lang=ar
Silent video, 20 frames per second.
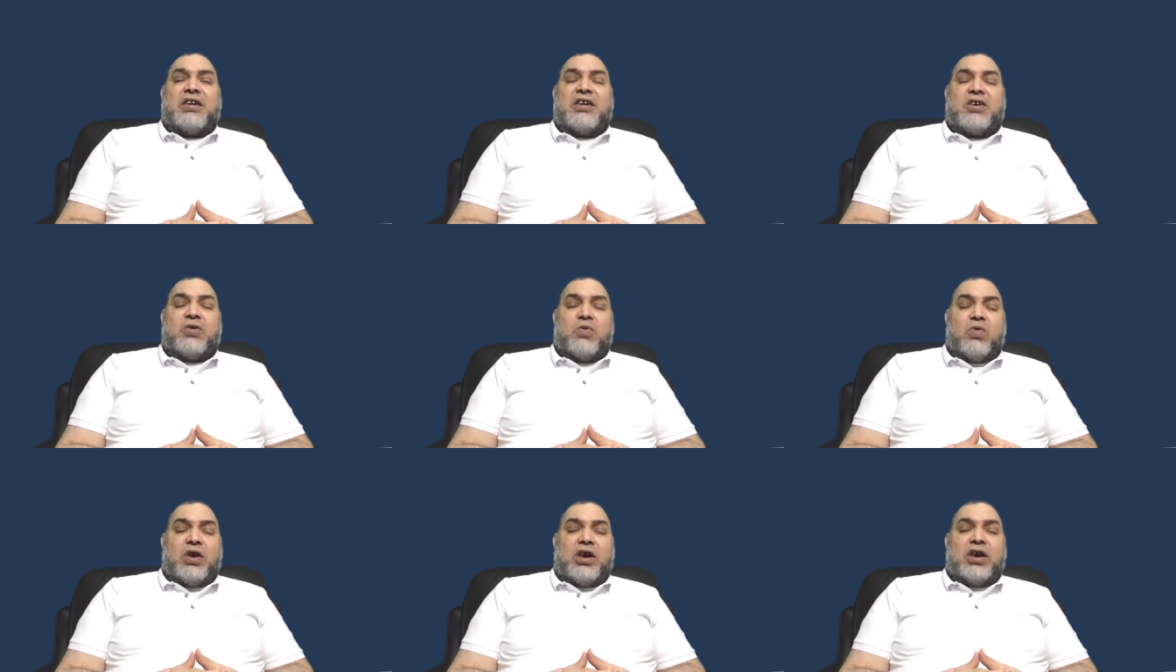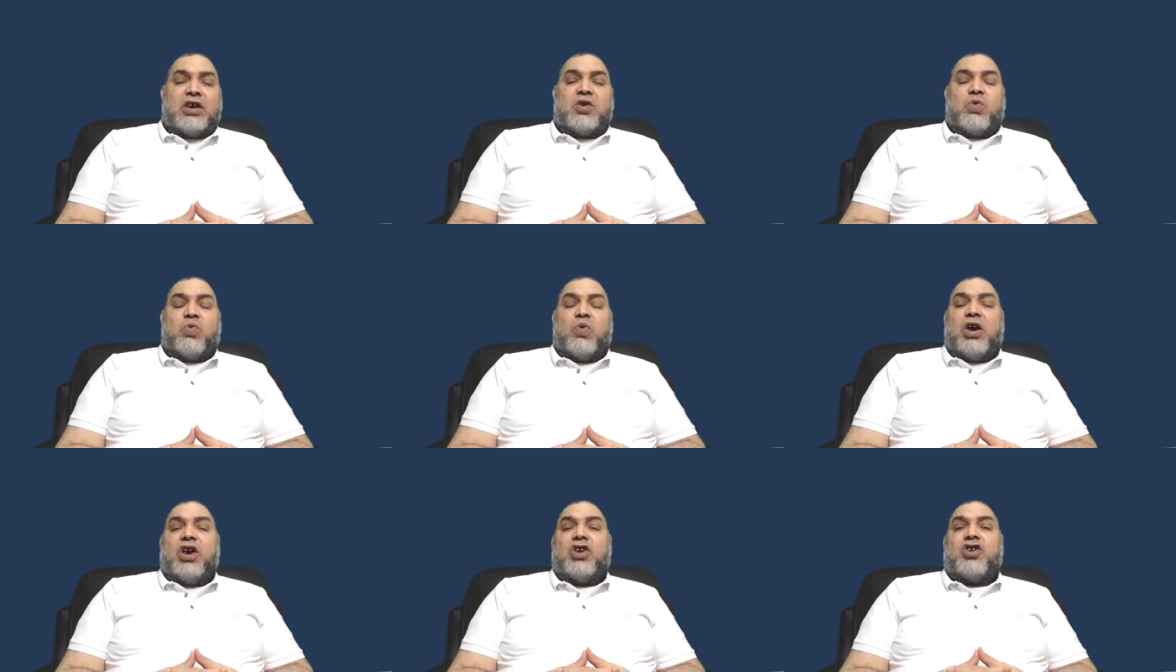
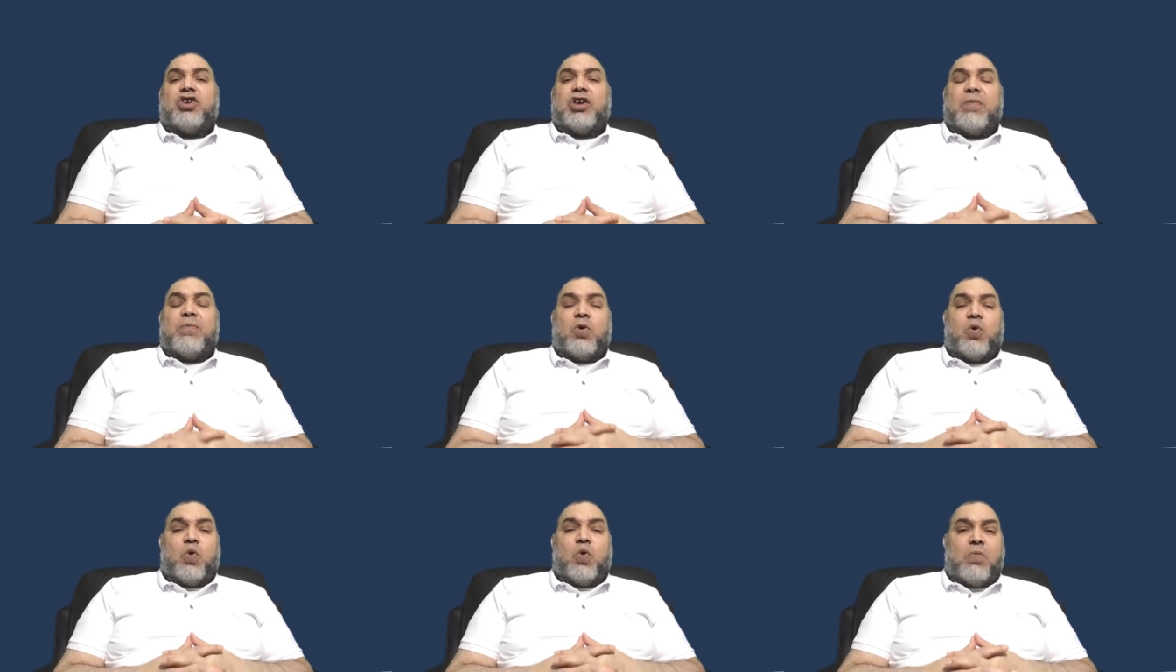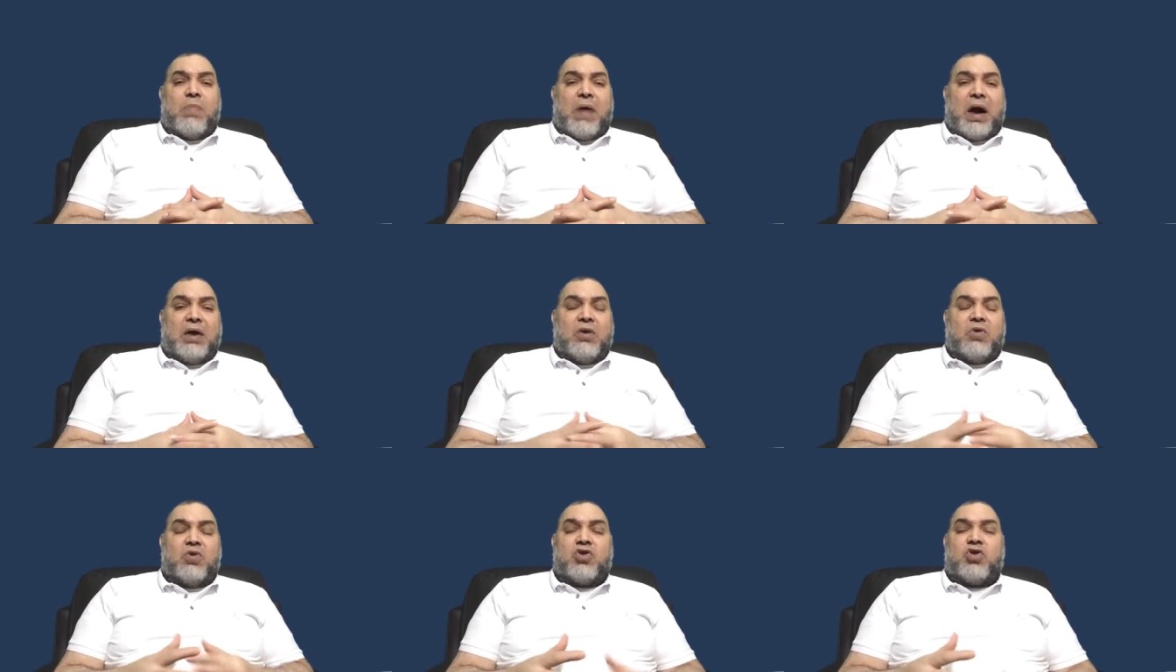السويس ويشتبكوا
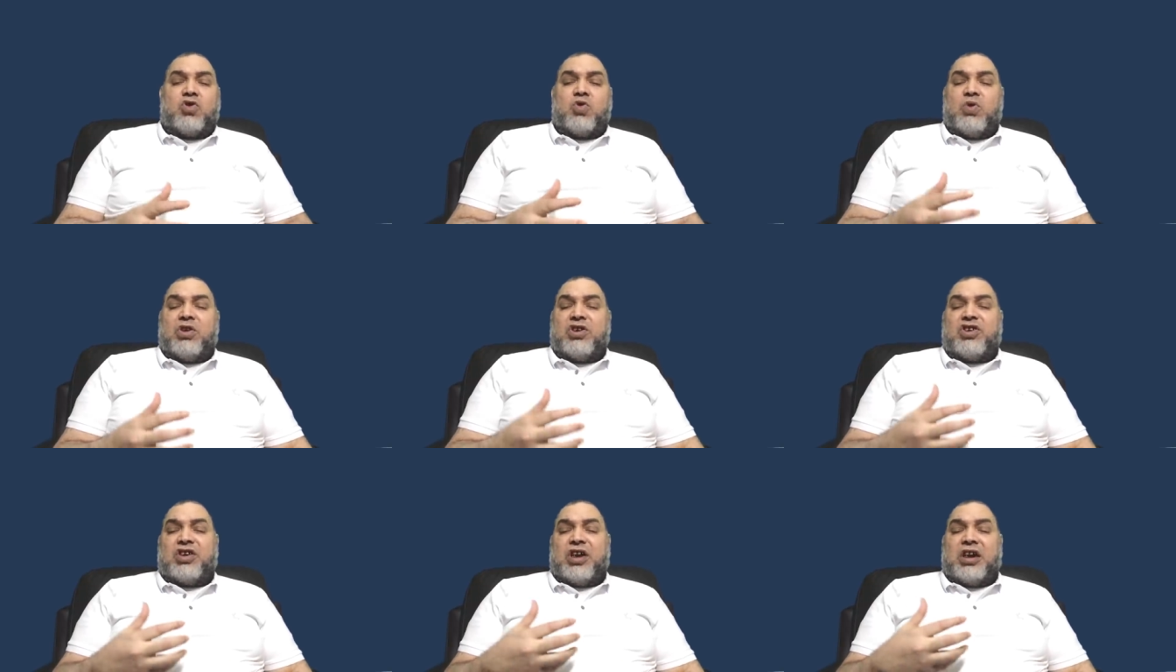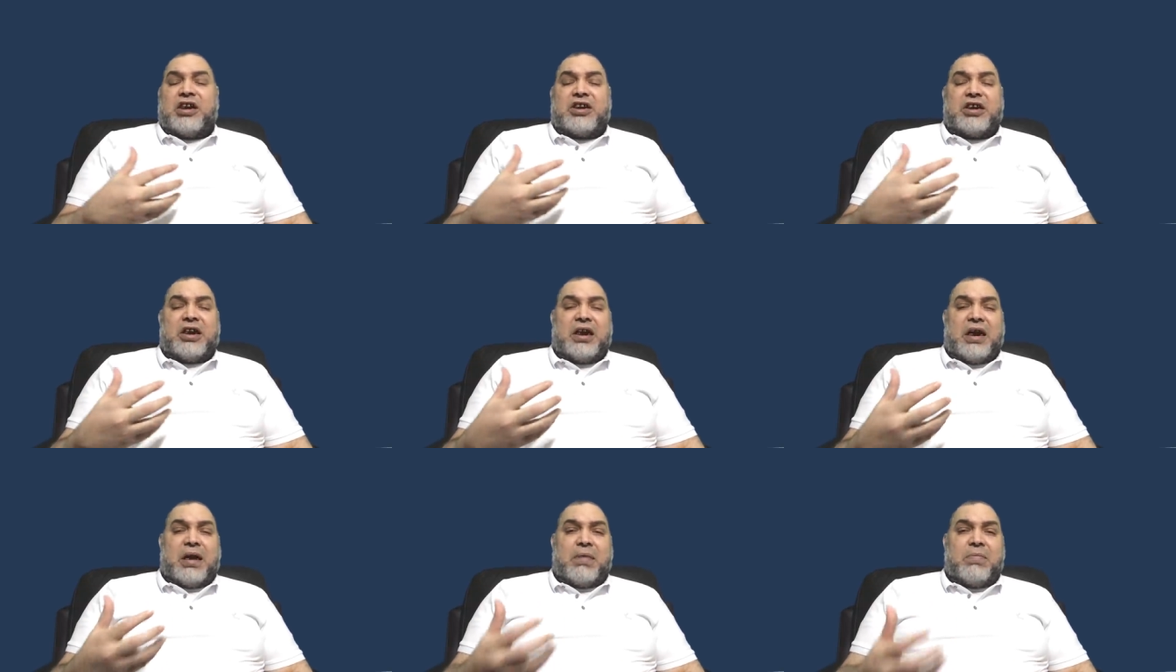مع الأسطول
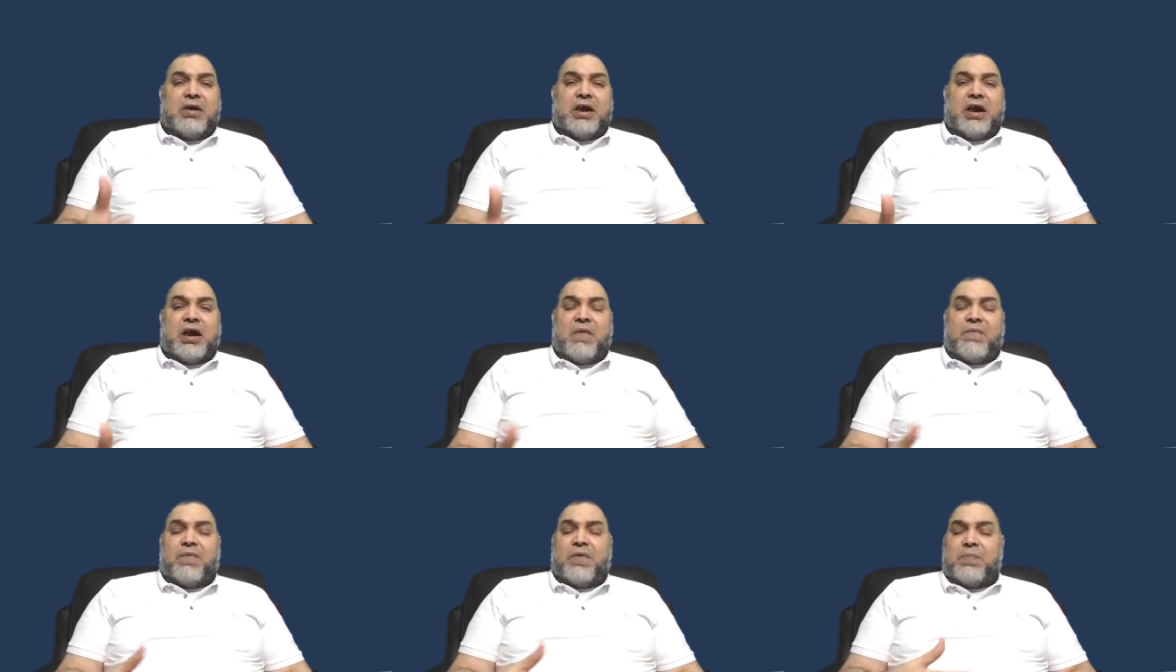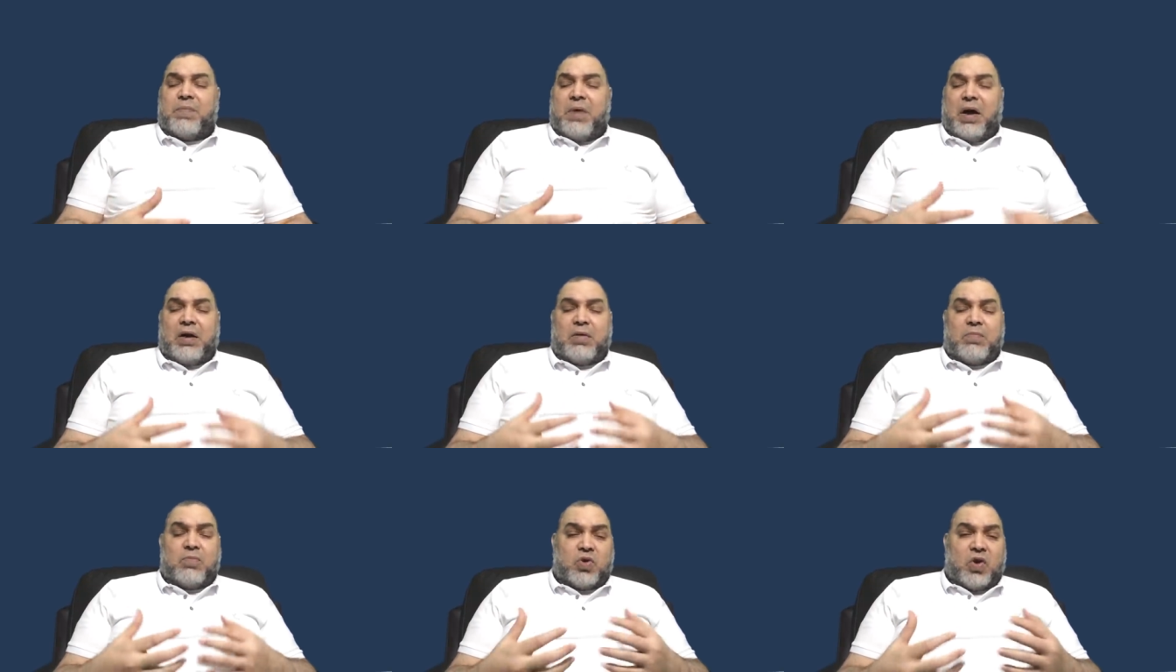السادس الأمريكي في
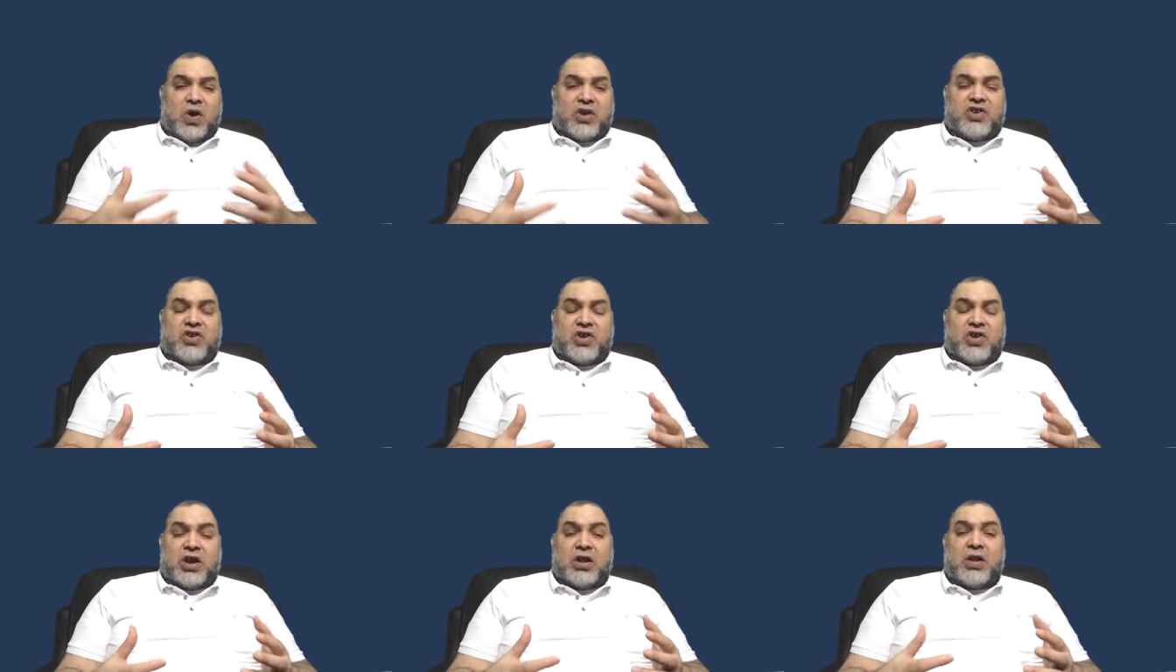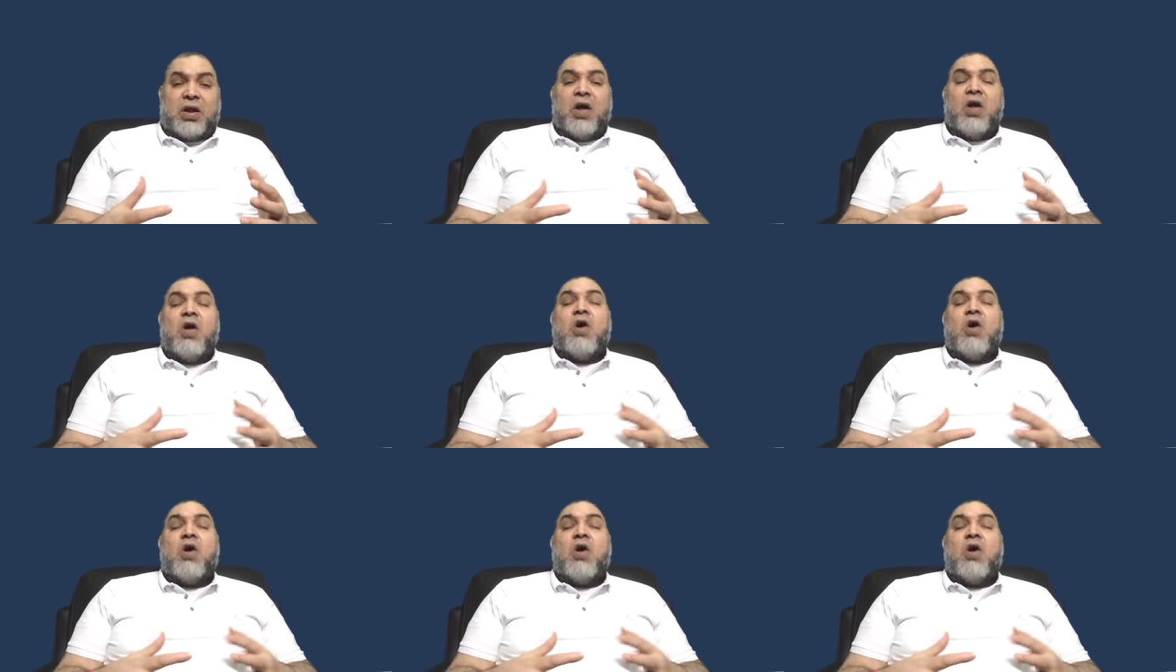البحر المتوسط